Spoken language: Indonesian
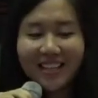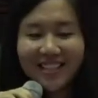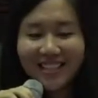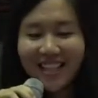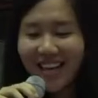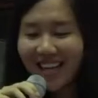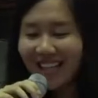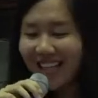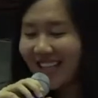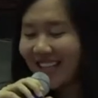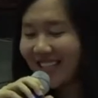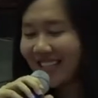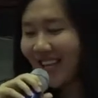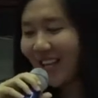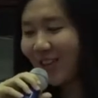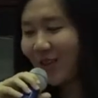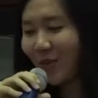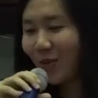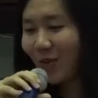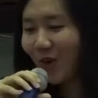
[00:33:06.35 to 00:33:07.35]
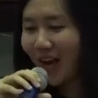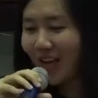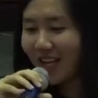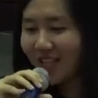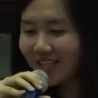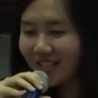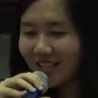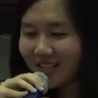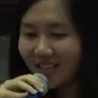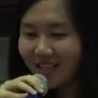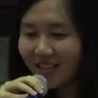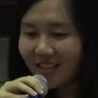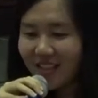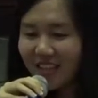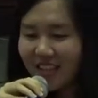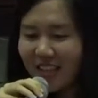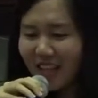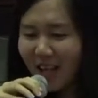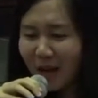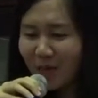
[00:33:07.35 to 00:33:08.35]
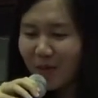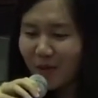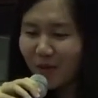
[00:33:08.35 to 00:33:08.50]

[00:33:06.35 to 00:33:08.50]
Saya lagi ngerjain tugas, tapi